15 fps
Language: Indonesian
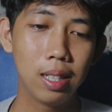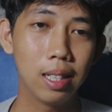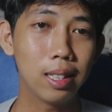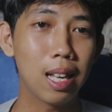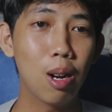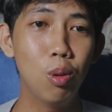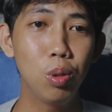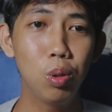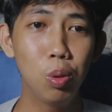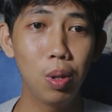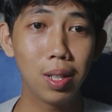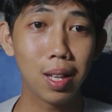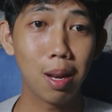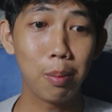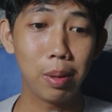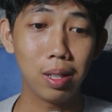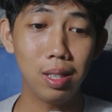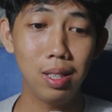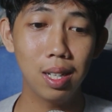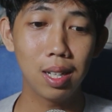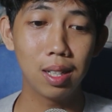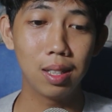Gak tau tuh kata
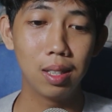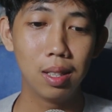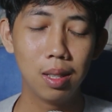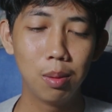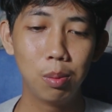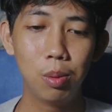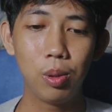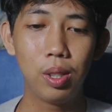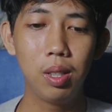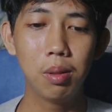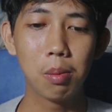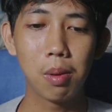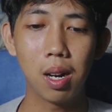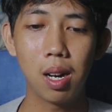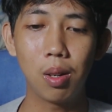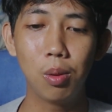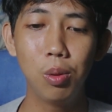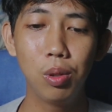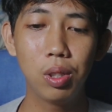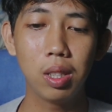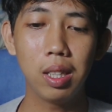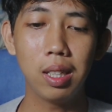Amelia. Mungkin mamah
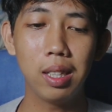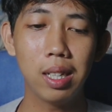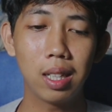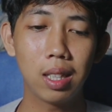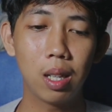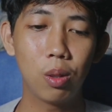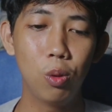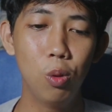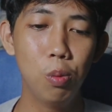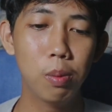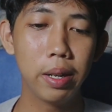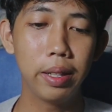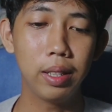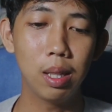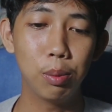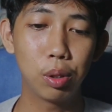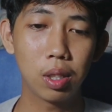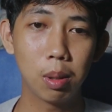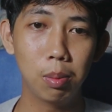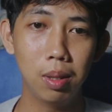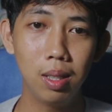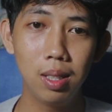aku sering lihat aku main game
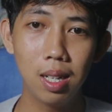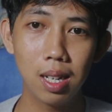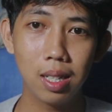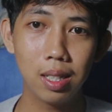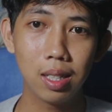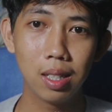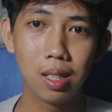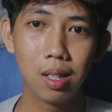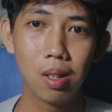Stumble Guy.